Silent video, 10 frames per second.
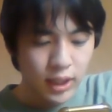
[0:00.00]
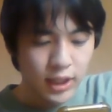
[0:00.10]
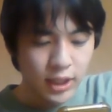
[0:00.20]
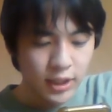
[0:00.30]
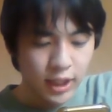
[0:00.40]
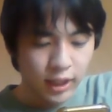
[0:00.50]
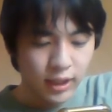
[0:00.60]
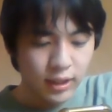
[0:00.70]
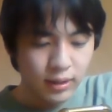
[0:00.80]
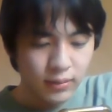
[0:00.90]
電
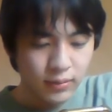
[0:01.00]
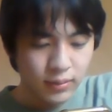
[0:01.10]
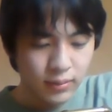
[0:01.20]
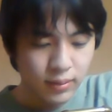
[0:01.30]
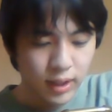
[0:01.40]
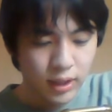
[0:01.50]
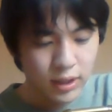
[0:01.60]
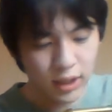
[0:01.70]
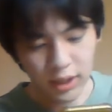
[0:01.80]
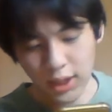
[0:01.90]

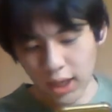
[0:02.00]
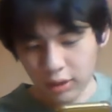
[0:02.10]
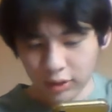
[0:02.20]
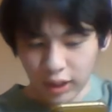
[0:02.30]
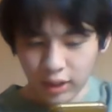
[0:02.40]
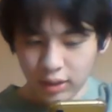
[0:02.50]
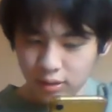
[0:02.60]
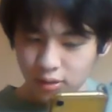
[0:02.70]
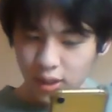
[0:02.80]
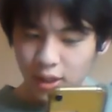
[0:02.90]
電ってあるんや。
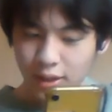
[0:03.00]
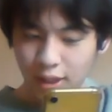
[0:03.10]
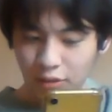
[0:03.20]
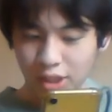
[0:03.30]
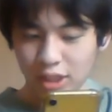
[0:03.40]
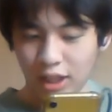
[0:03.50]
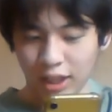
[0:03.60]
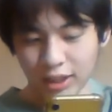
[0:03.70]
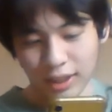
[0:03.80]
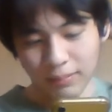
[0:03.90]
電電は知らん
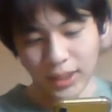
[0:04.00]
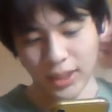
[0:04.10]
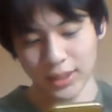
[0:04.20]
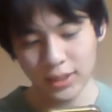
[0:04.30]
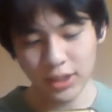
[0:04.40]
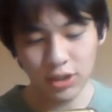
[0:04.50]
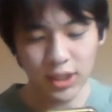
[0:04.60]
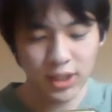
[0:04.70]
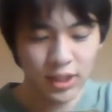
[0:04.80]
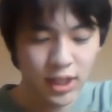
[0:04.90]
かった。マイナス21。
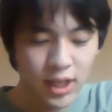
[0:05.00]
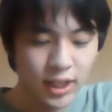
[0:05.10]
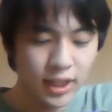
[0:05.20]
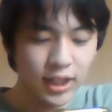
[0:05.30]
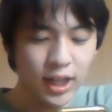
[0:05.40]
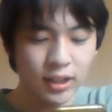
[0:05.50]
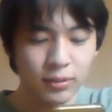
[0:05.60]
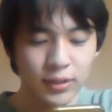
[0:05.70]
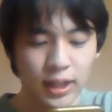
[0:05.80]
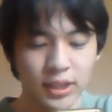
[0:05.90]
で、理学
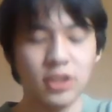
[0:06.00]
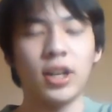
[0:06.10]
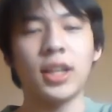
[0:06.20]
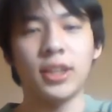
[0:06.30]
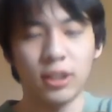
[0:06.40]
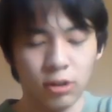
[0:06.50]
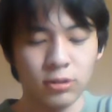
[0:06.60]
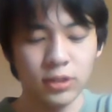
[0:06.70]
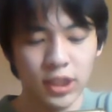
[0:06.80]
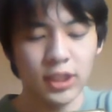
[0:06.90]
部が
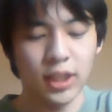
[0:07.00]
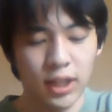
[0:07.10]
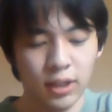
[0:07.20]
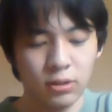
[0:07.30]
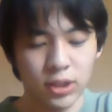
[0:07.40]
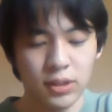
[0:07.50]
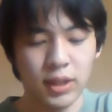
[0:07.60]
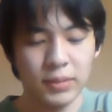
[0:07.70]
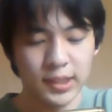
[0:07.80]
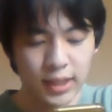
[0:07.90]
28.62 し
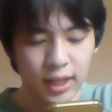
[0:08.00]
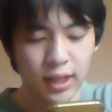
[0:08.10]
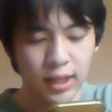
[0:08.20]
てますね。